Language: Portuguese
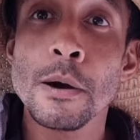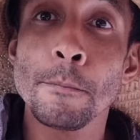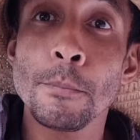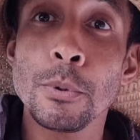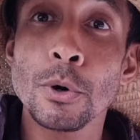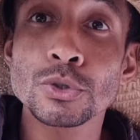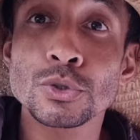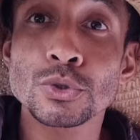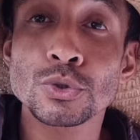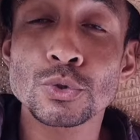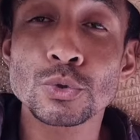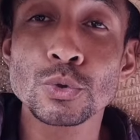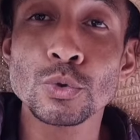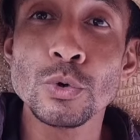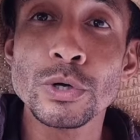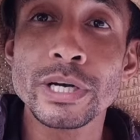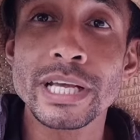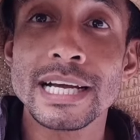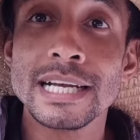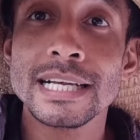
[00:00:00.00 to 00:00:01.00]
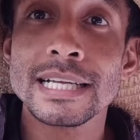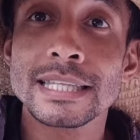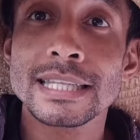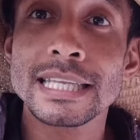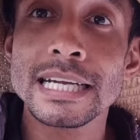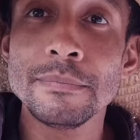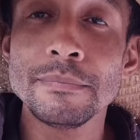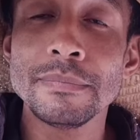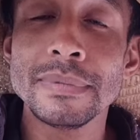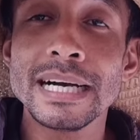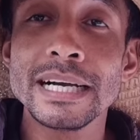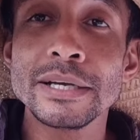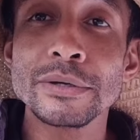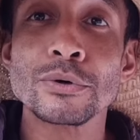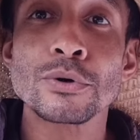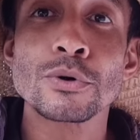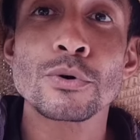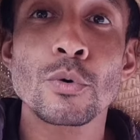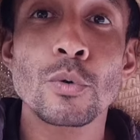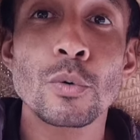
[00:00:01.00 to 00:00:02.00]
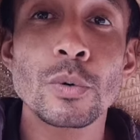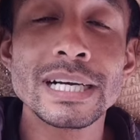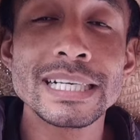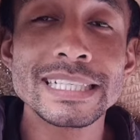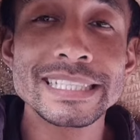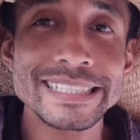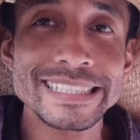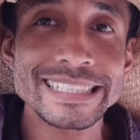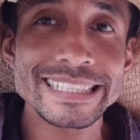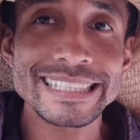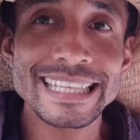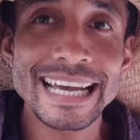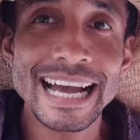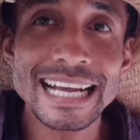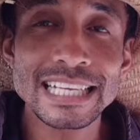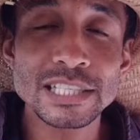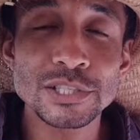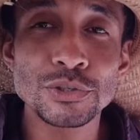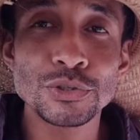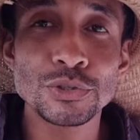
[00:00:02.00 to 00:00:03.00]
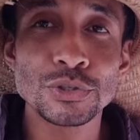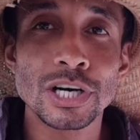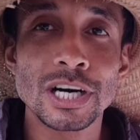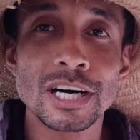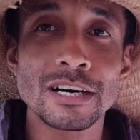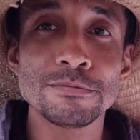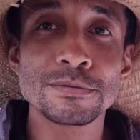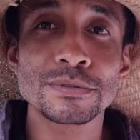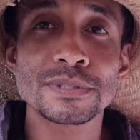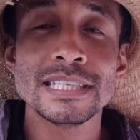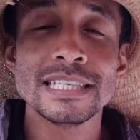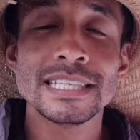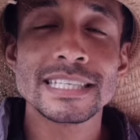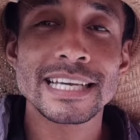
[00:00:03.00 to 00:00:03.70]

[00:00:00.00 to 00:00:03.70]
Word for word: postura, tamanho, quantidade de ovos